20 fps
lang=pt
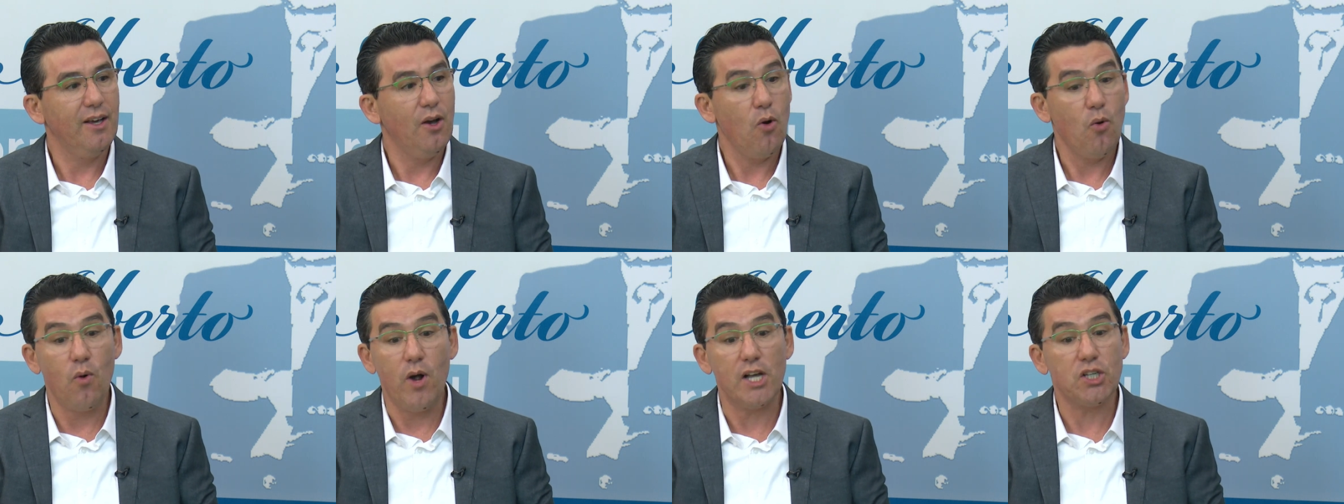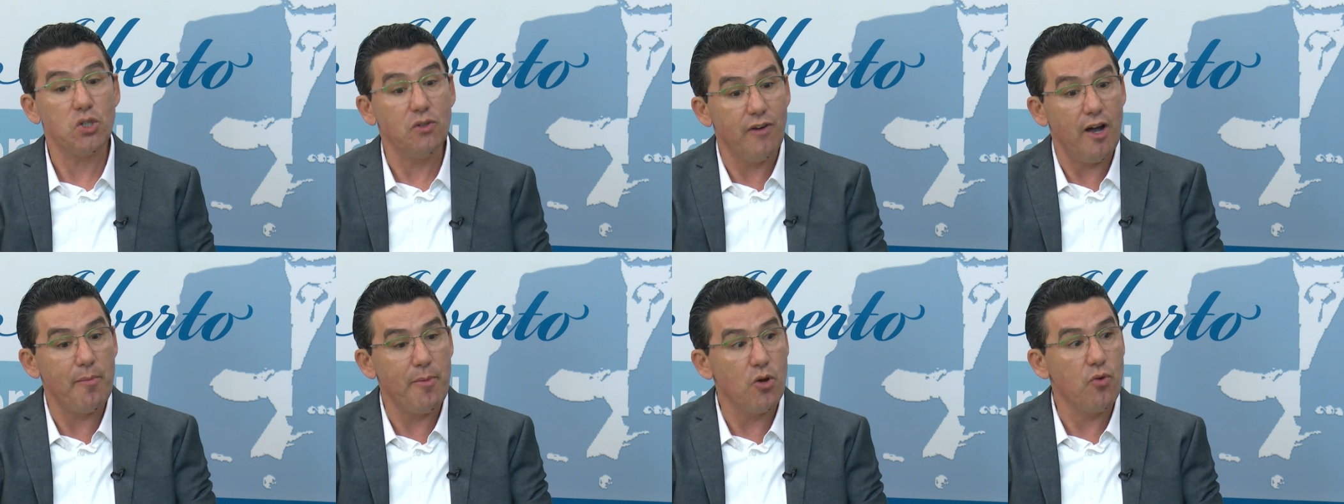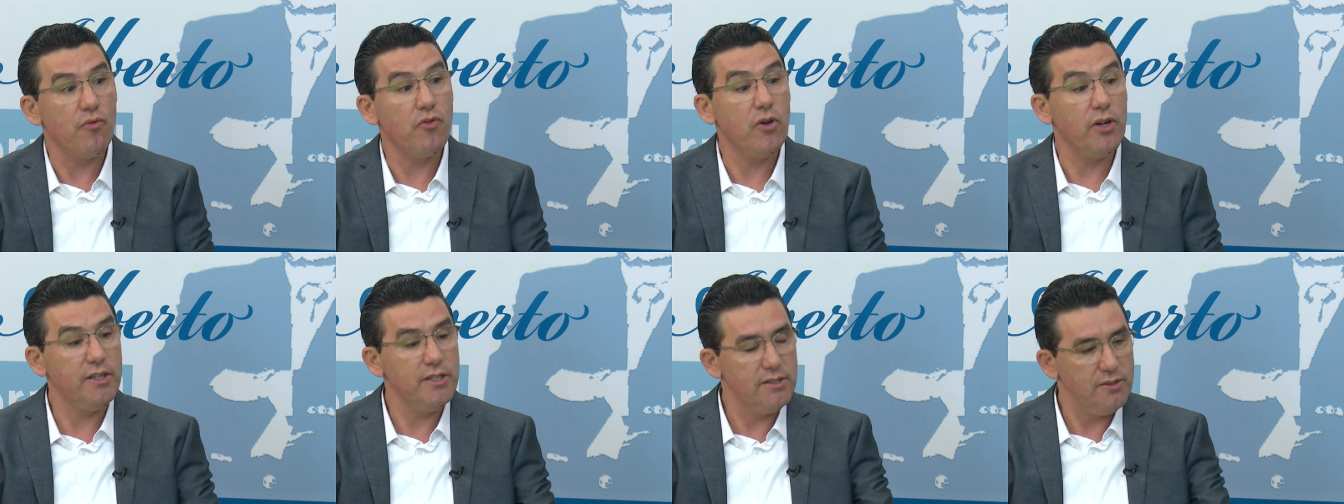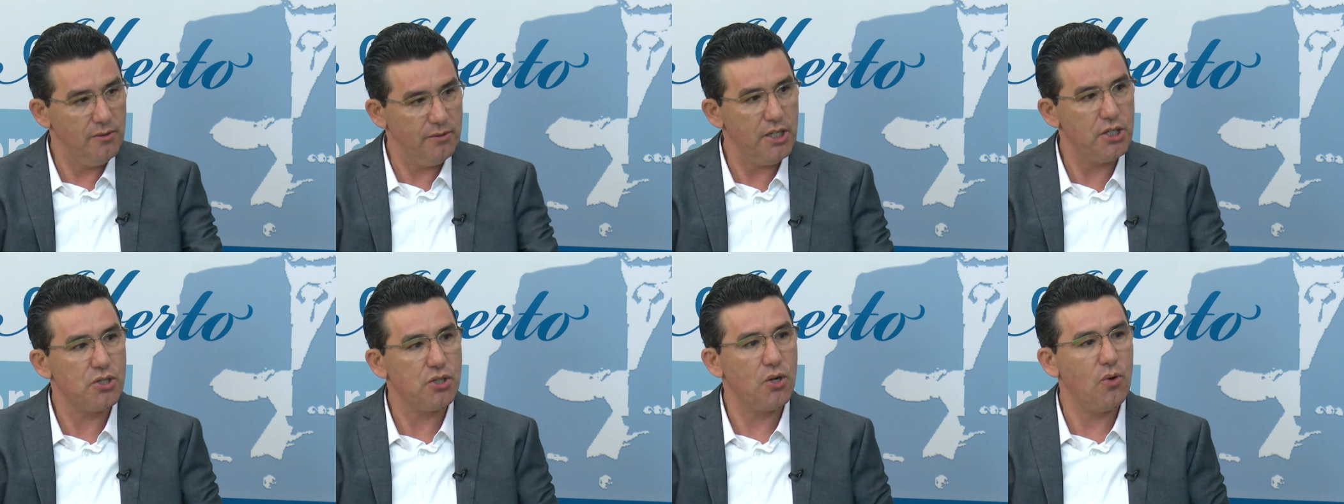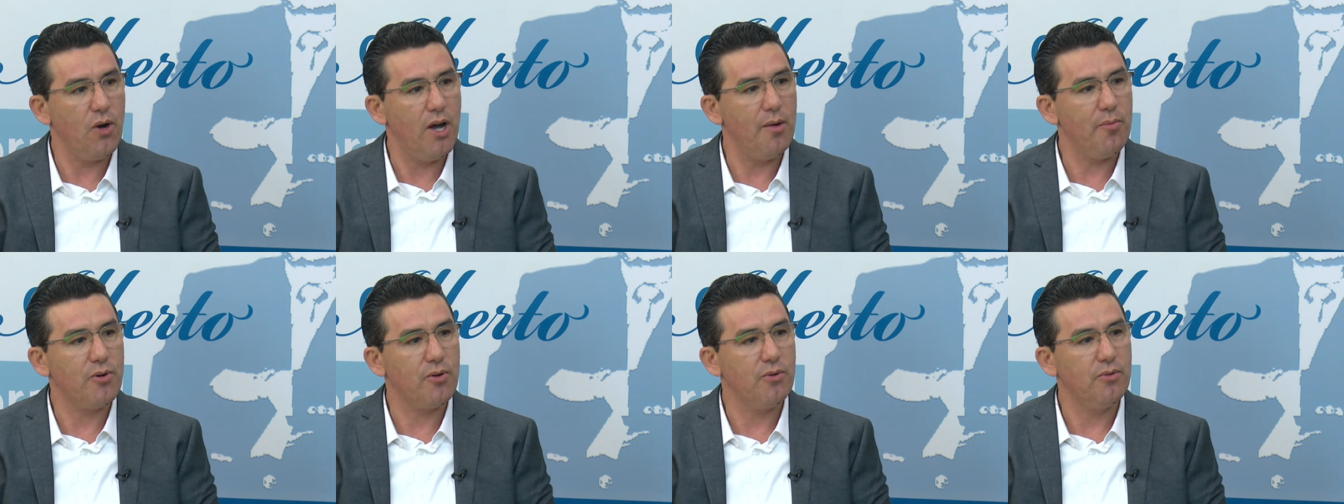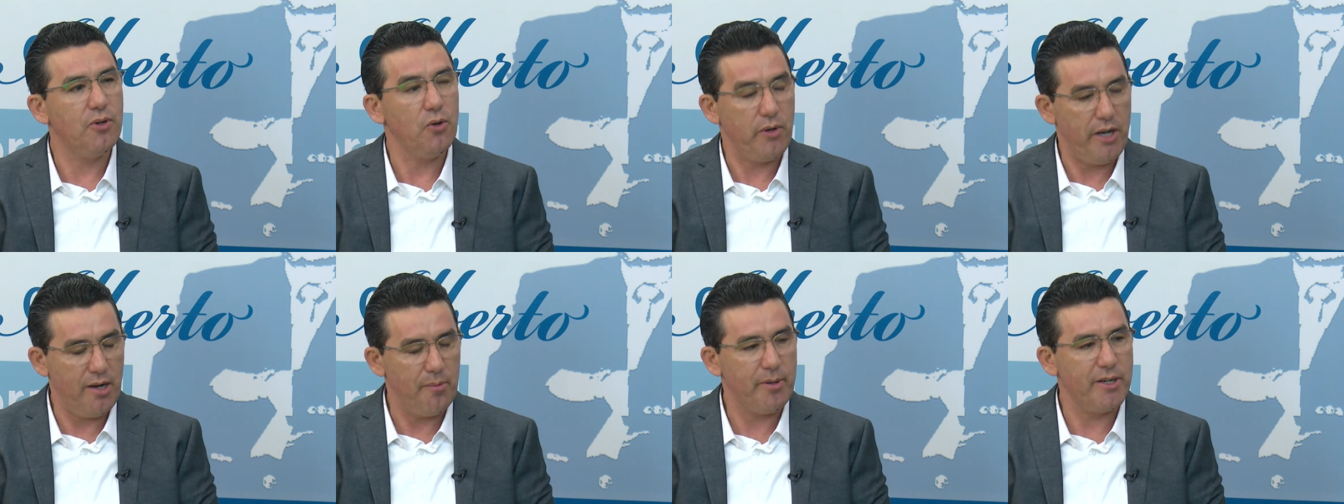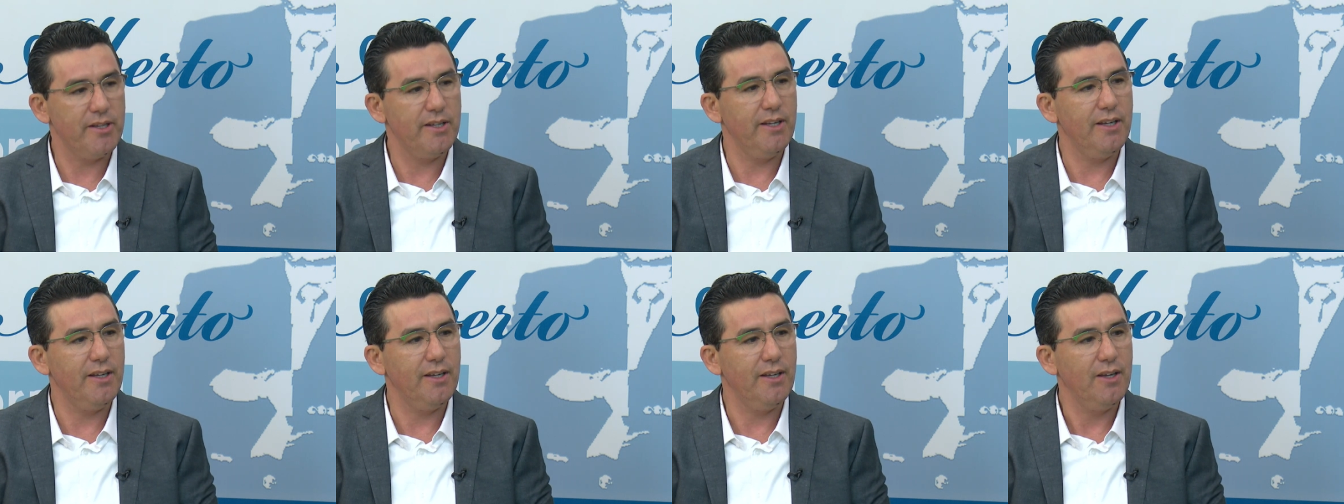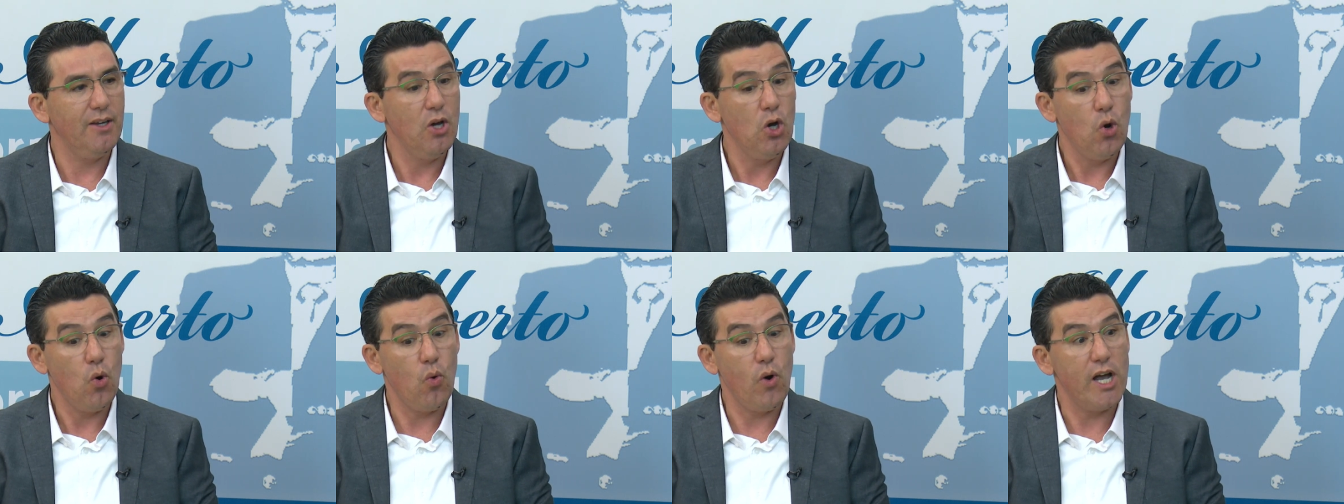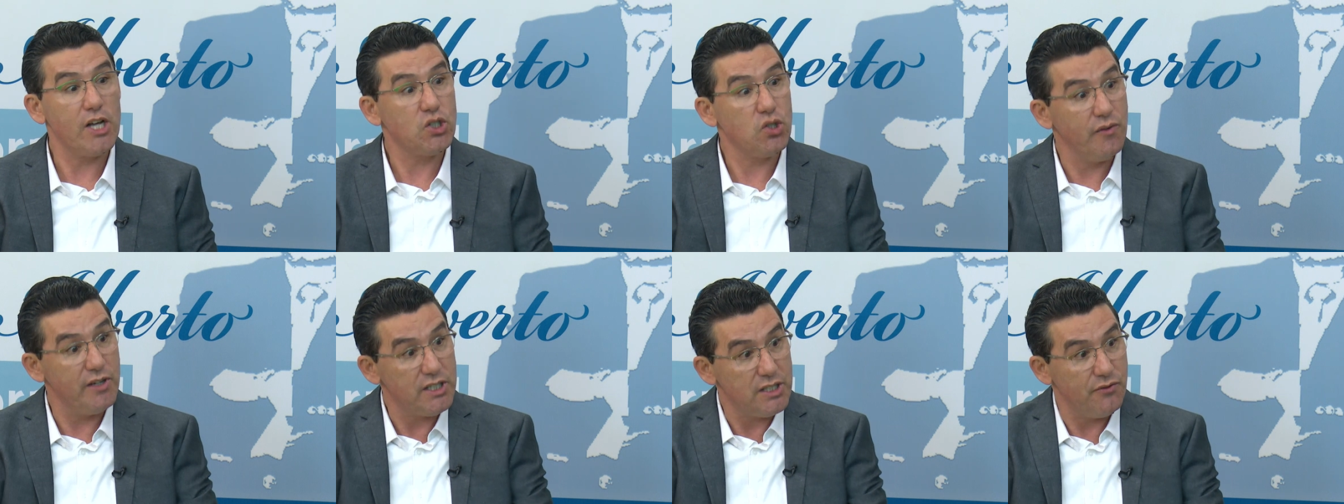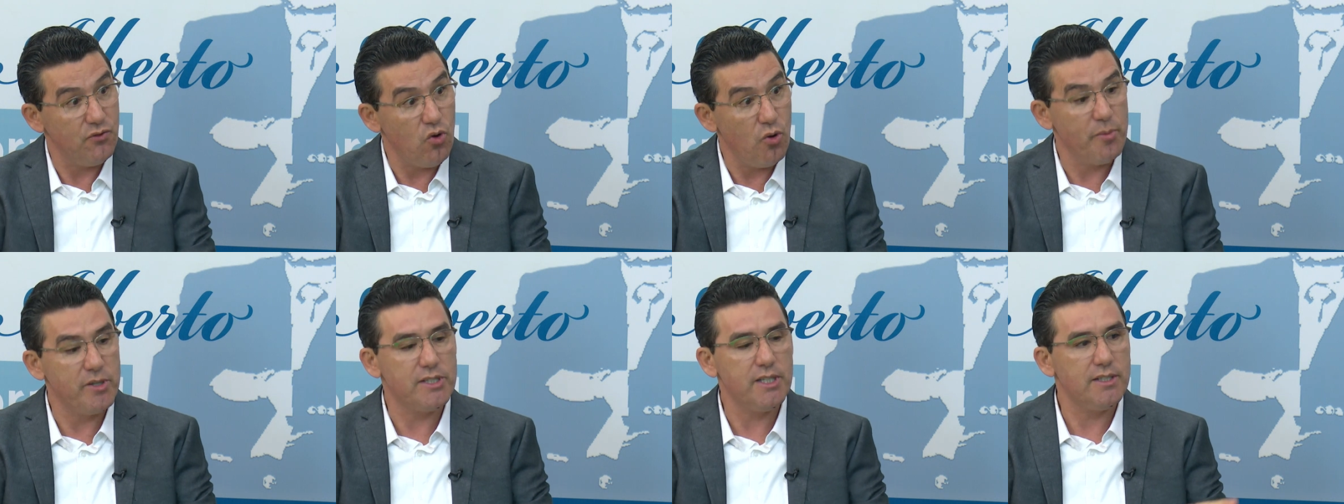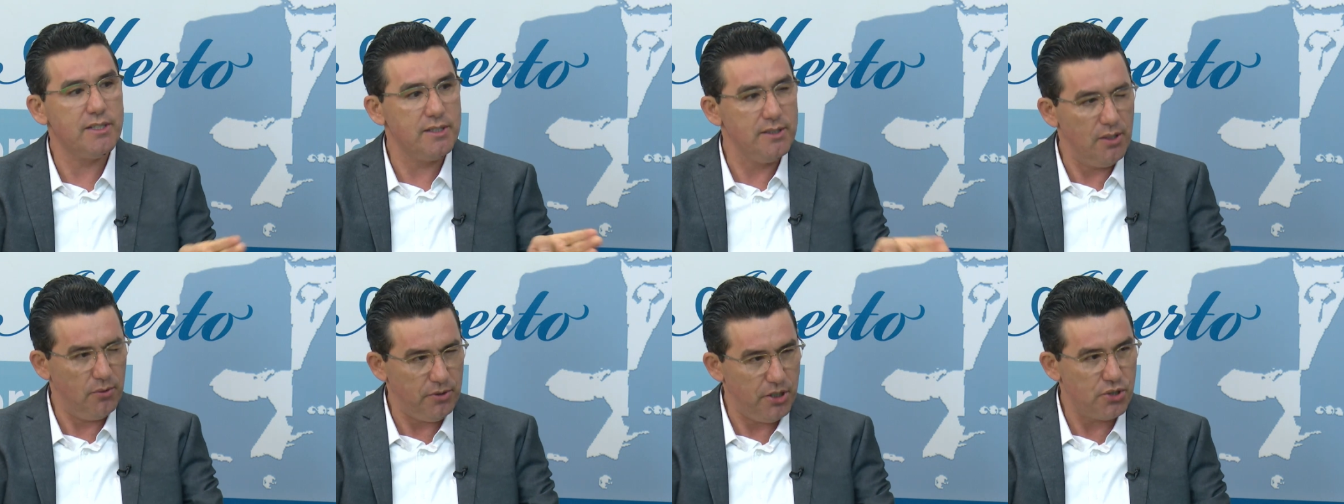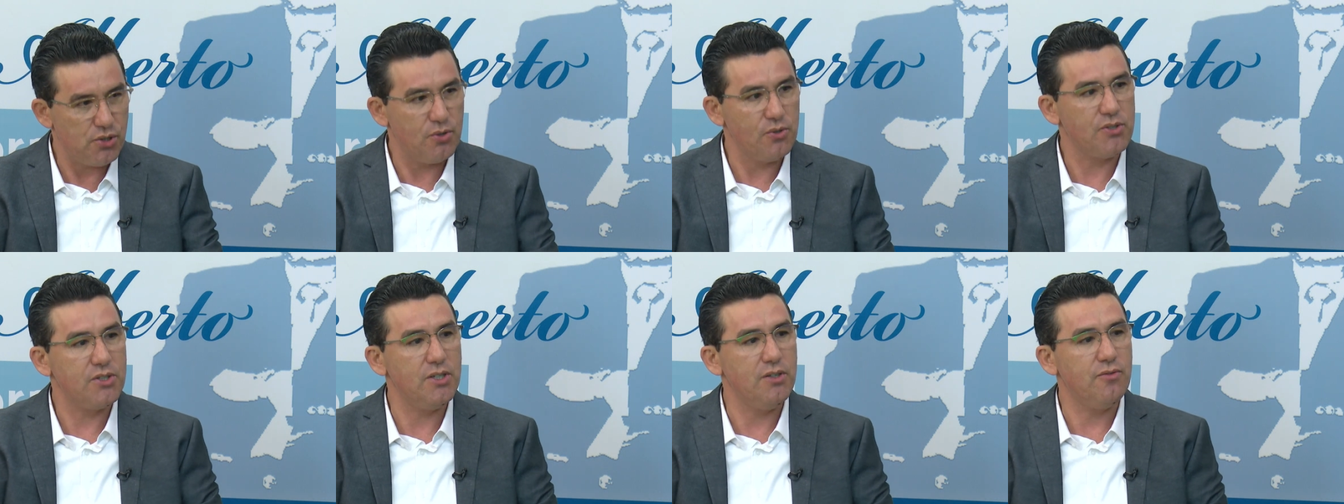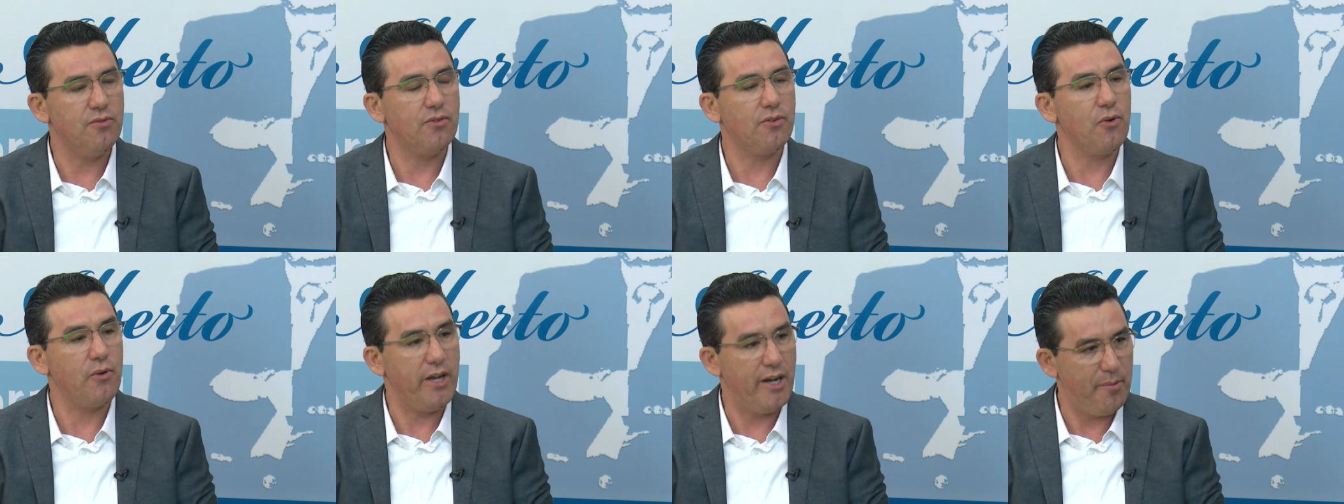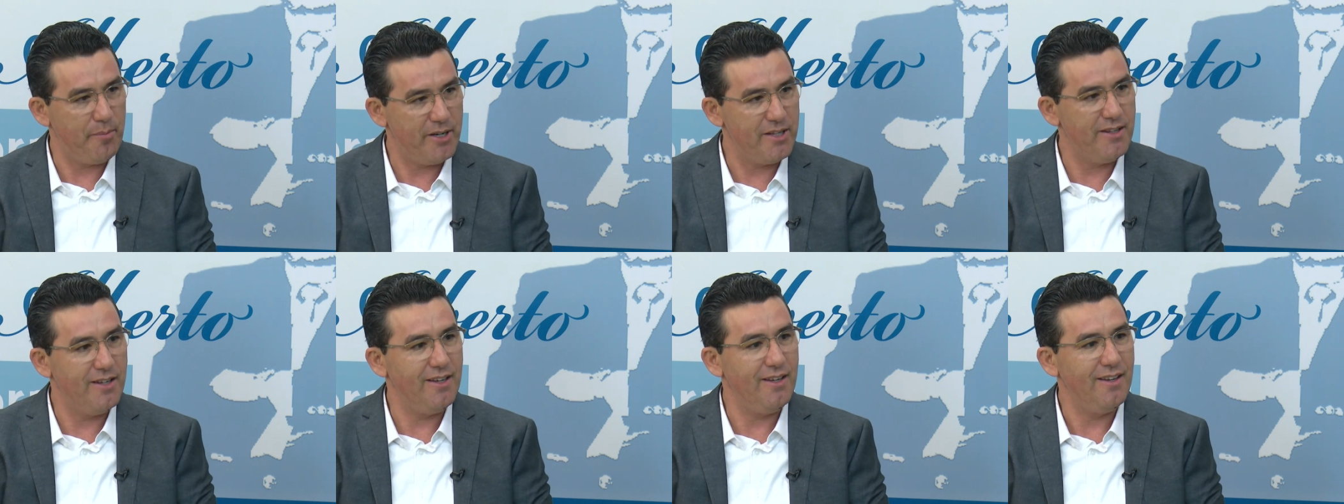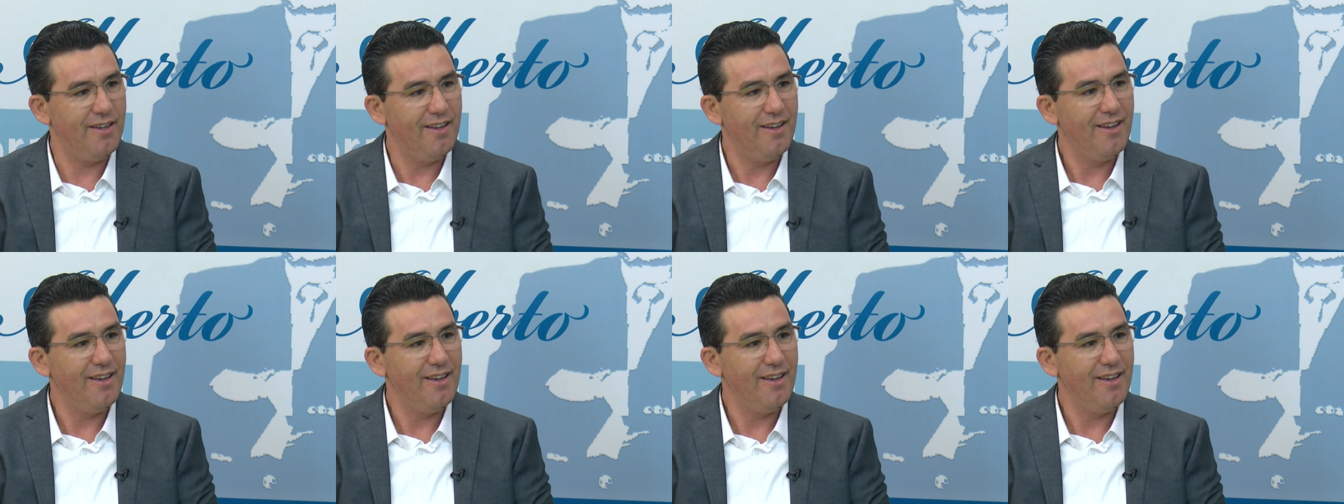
O garçom vai abrir um vinho, ele diz, não deixa que eu abra, eu quero aprender. O garçom vai servir uma mesa. ele disse, não deixe que eu eu quero aprender.